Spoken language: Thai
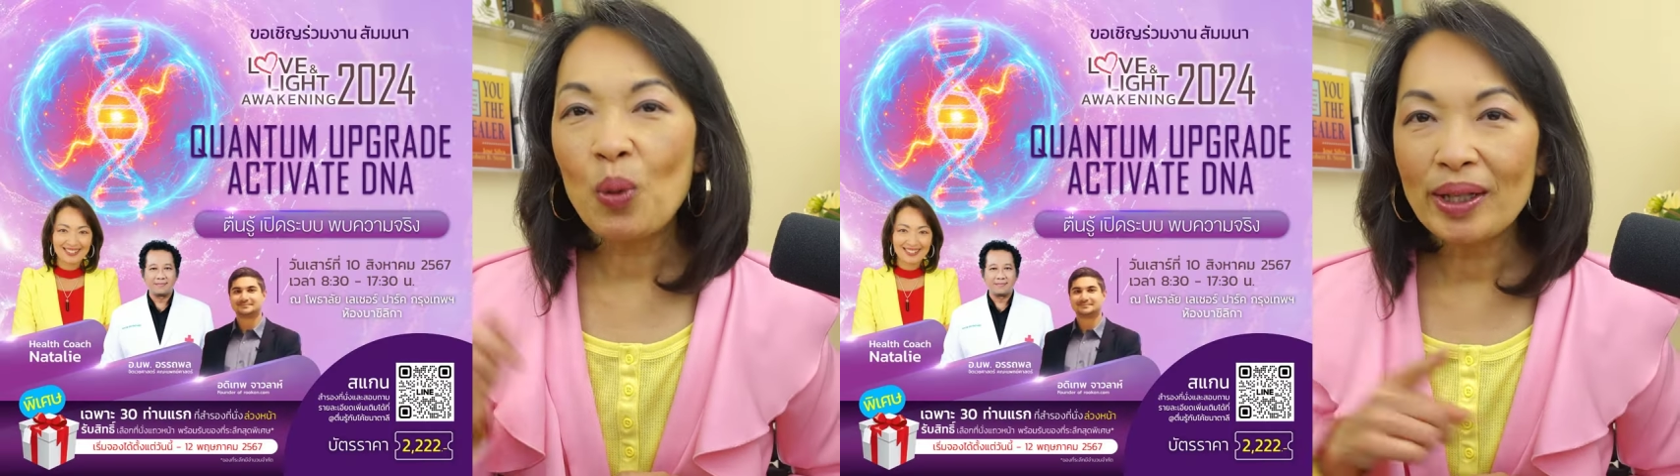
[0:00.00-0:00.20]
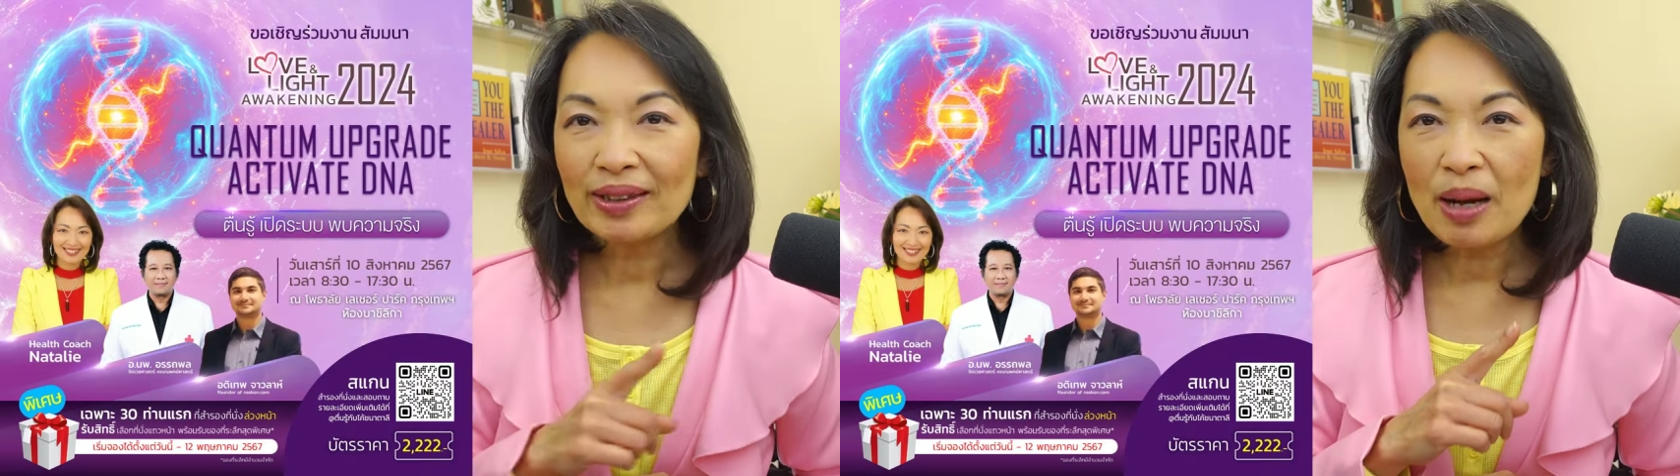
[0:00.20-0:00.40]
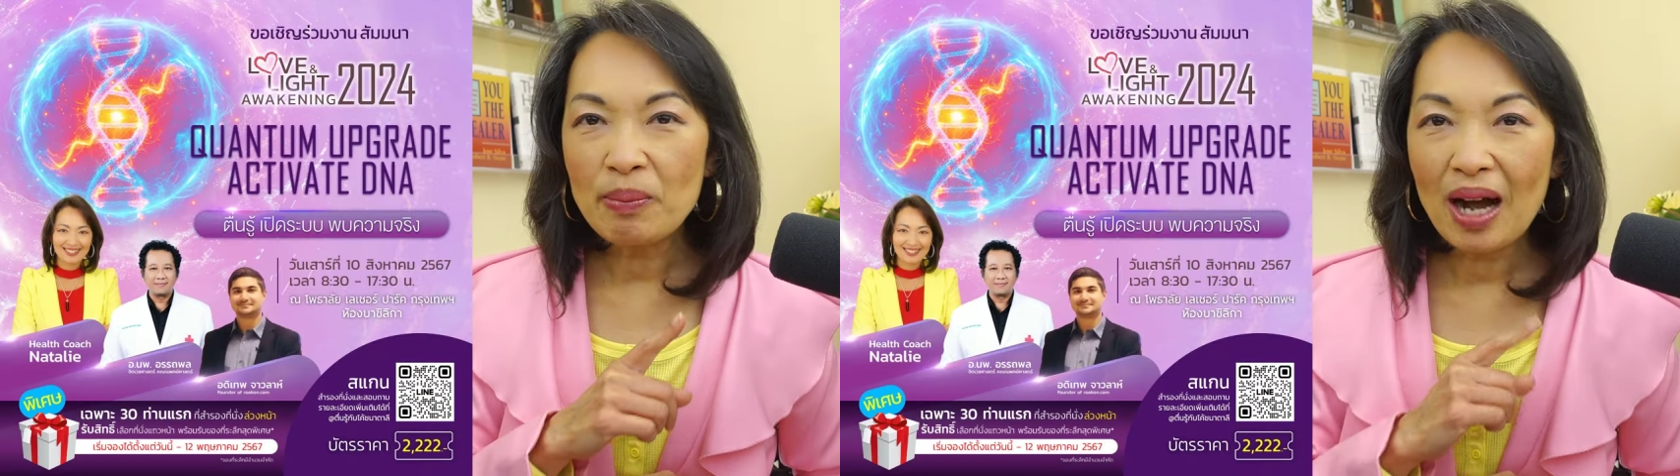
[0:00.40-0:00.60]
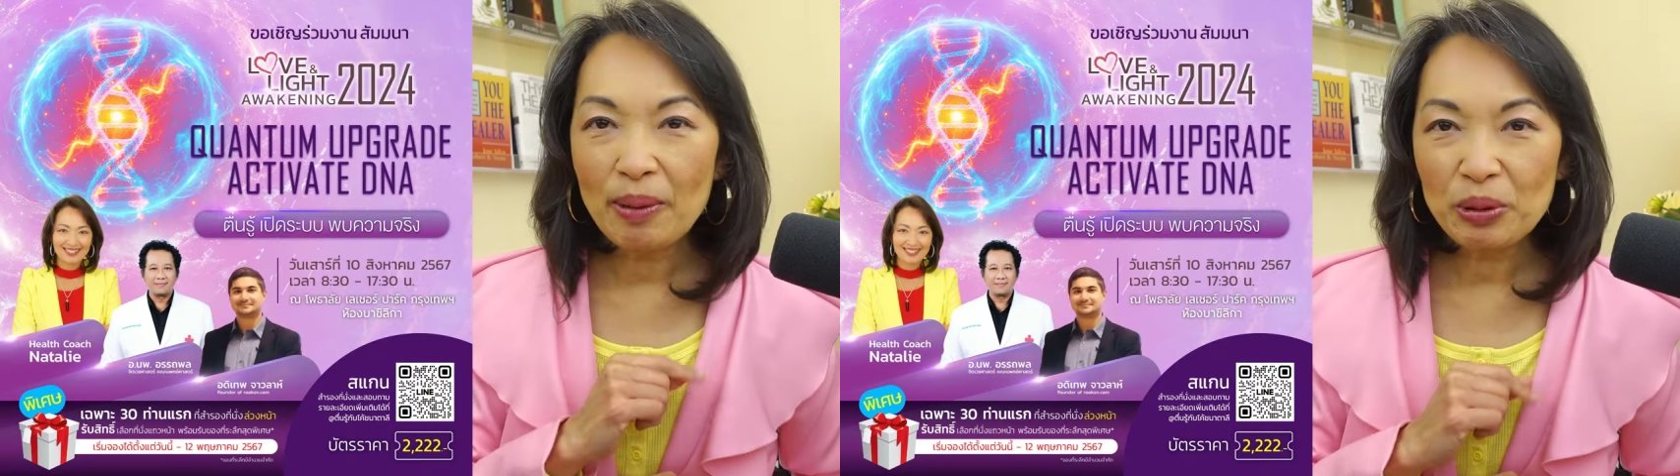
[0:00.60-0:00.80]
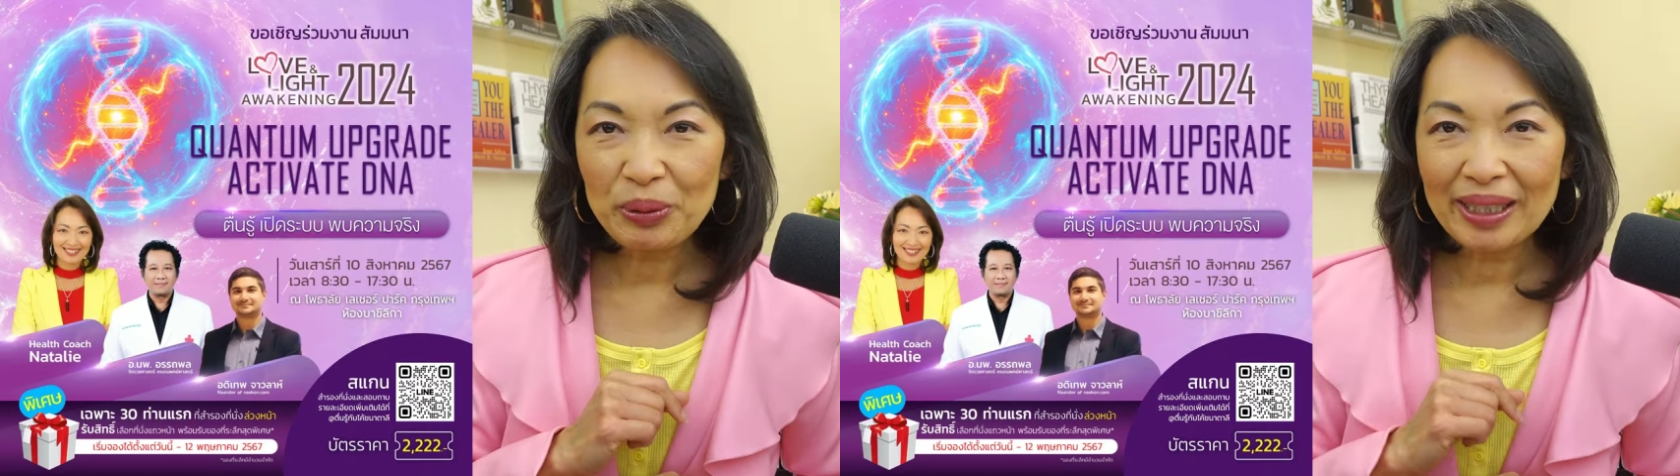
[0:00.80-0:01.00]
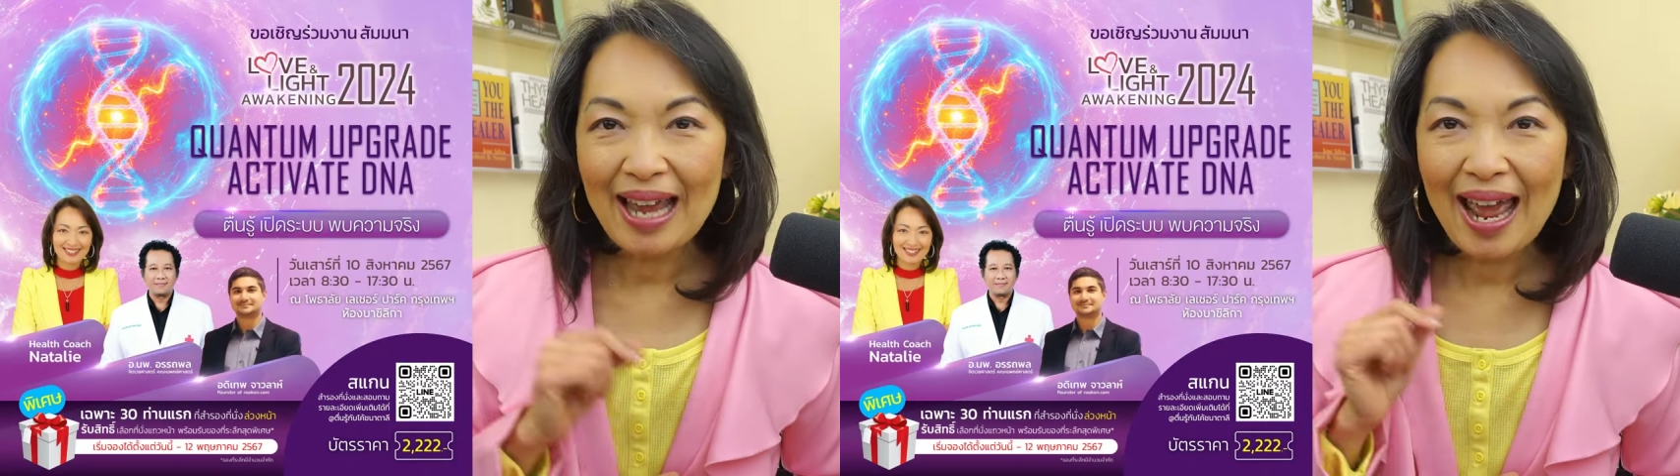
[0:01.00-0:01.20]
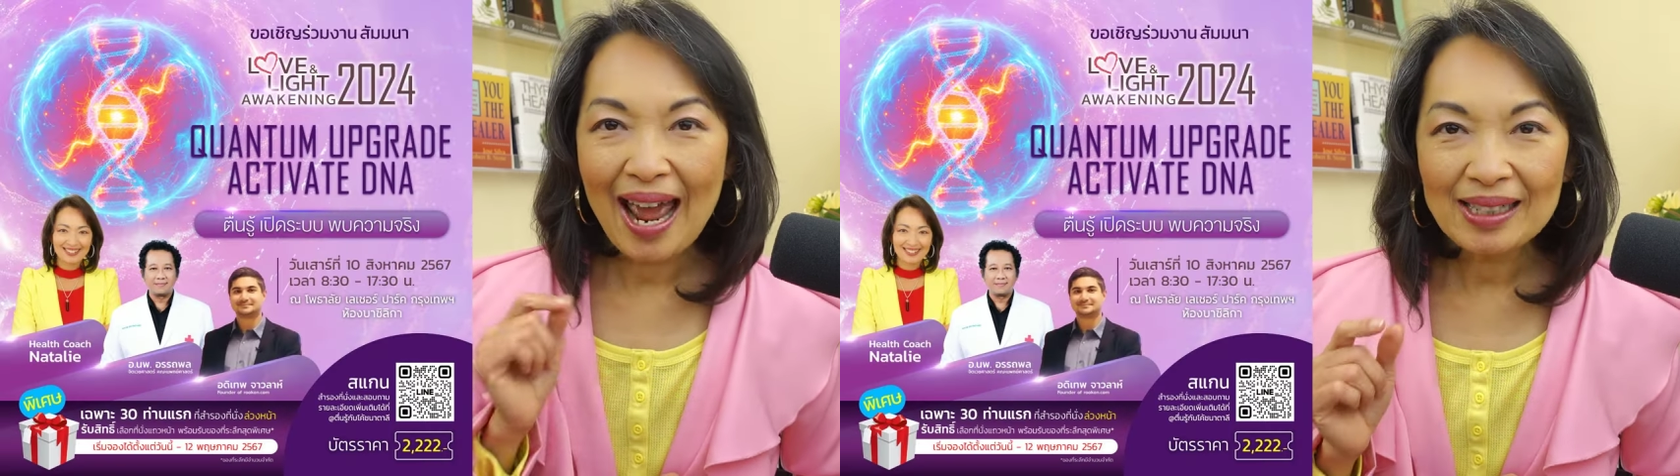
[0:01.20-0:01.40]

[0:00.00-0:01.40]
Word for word: อนตัมอั u เกรดแอ